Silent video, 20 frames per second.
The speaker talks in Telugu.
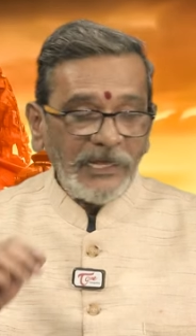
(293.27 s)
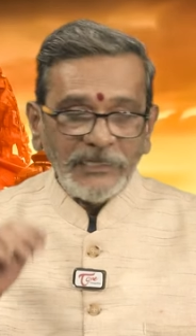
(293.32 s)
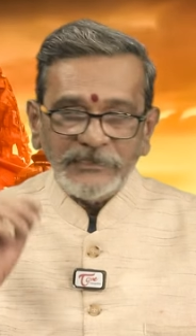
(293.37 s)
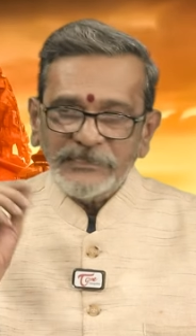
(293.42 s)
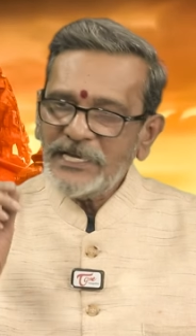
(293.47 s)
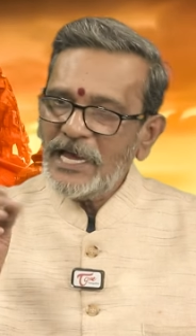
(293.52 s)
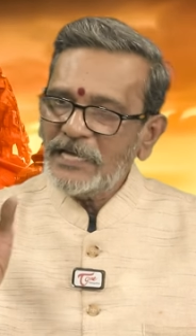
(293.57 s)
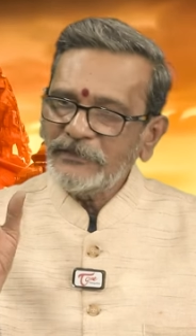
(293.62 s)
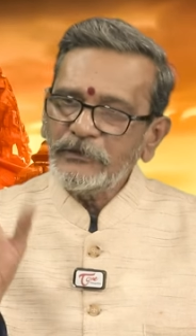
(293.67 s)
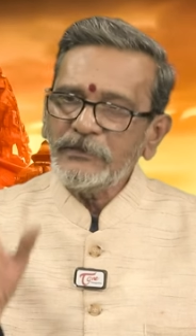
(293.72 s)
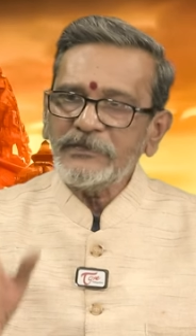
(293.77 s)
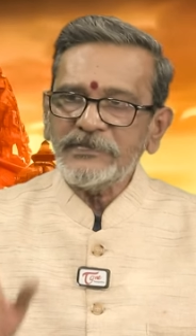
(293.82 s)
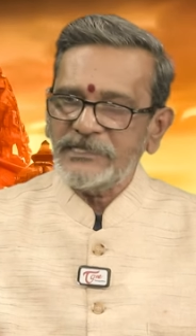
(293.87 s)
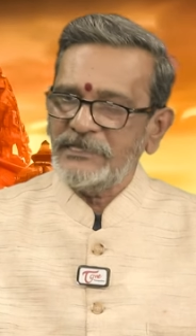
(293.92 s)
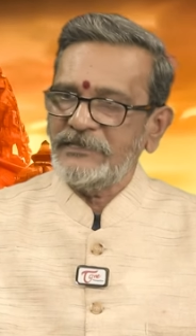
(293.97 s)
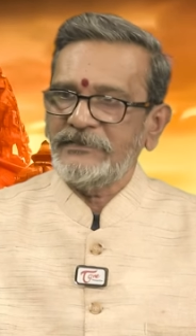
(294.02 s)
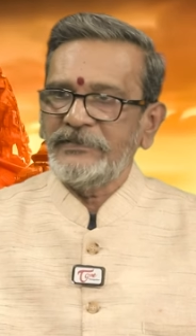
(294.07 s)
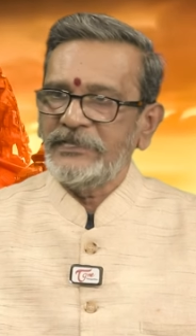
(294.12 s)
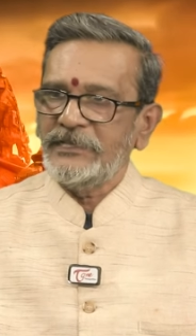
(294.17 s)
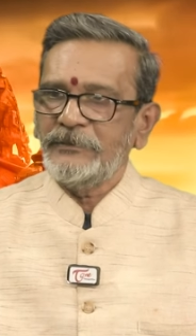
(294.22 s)
అది అది కూడా
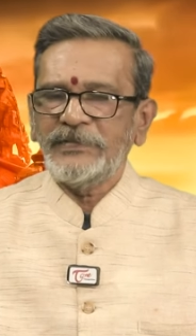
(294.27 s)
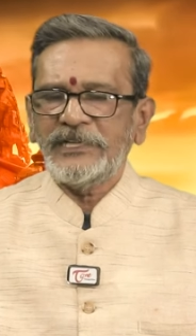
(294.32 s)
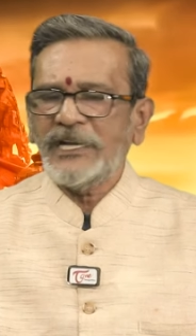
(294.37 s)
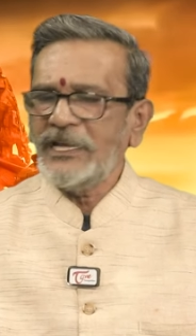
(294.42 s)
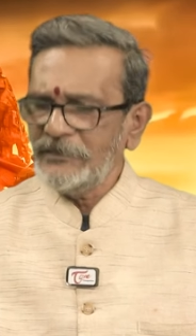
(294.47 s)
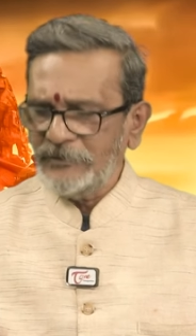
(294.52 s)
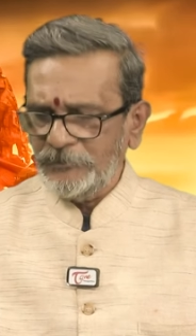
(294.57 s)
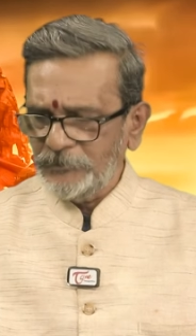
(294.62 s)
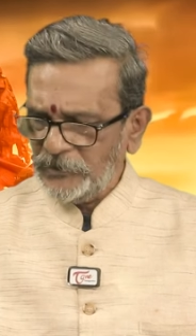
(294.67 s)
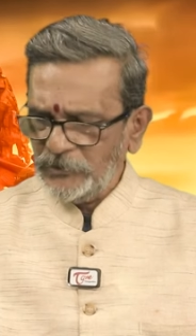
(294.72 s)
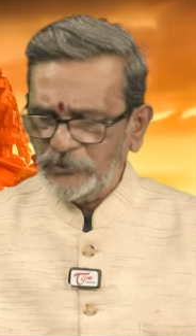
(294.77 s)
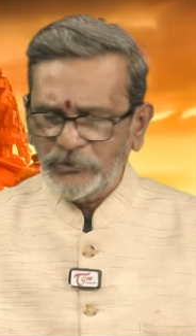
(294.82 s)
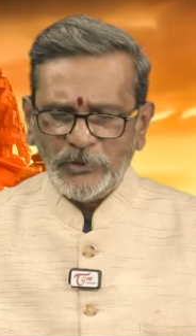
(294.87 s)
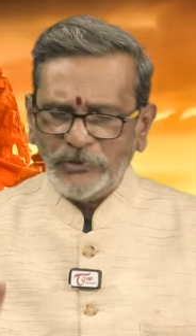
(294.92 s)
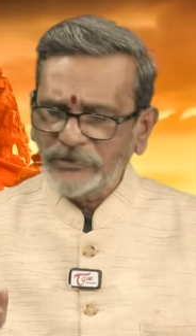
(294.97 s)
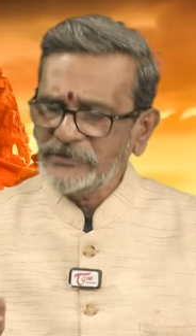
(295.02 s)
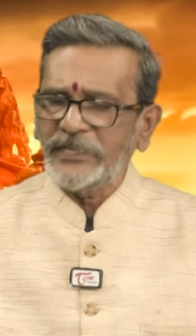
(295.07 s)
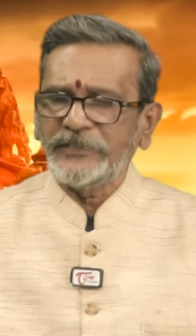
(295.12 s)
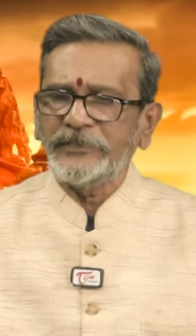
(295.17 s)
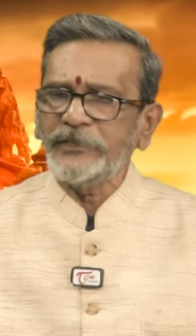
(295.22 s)
చదవండి మీరు అది ఇప్పుడు
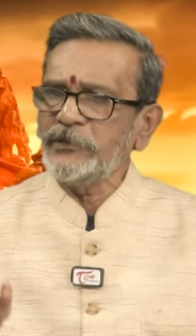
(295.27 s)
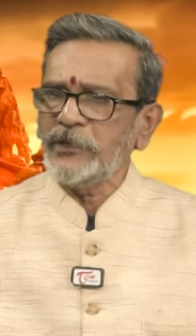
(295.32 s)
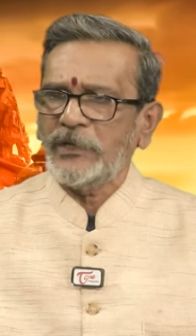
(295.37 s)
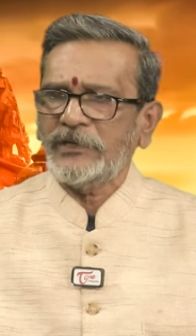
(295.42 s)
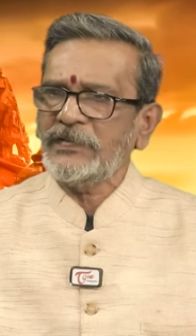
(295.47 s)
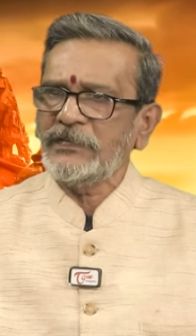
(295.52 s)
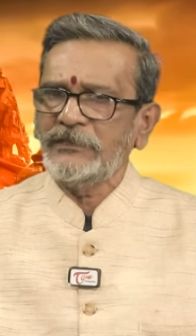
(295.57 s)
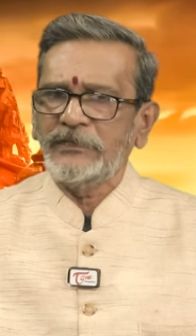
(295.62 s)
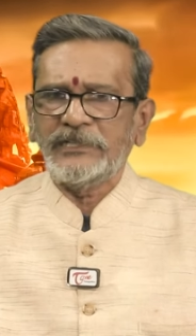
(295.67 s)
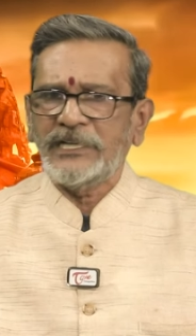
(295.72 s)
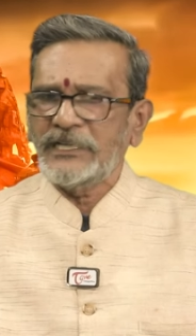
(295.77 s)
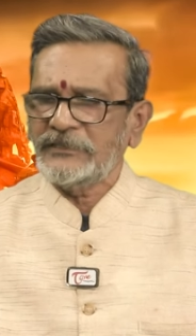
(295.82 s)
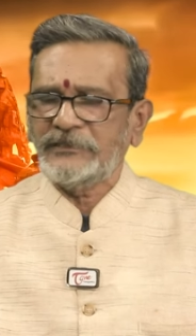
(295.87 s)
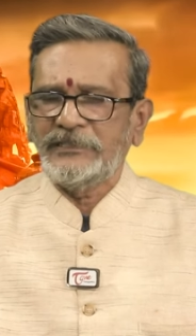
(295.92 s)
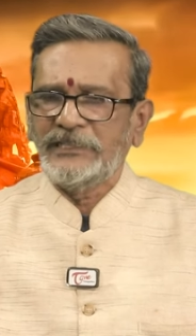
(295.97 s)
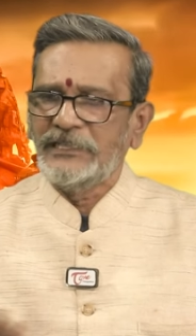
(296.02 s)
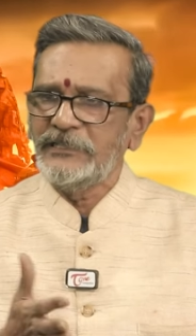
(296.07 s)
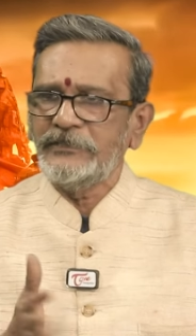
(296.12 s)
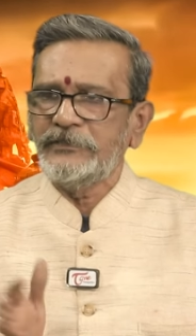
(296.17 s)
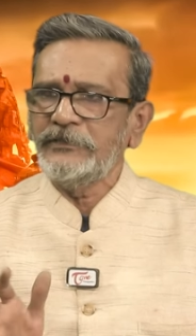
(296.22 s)
దొరుకుతుందో దొరకదో నాకు
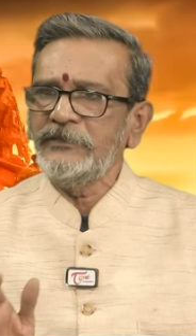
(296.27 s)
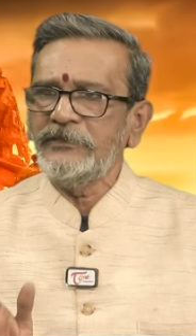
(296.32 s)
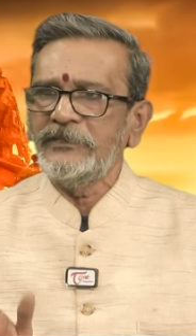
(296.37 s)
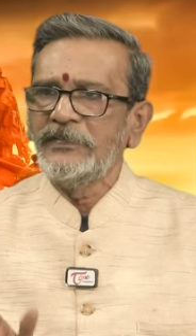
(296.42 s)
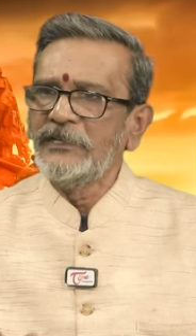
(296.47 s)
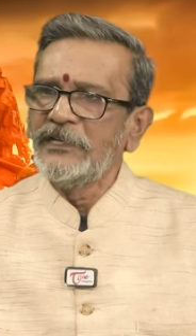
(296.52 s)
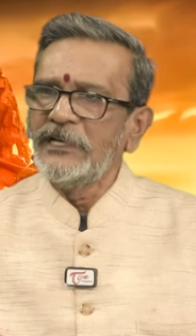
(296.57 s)
తెలియదు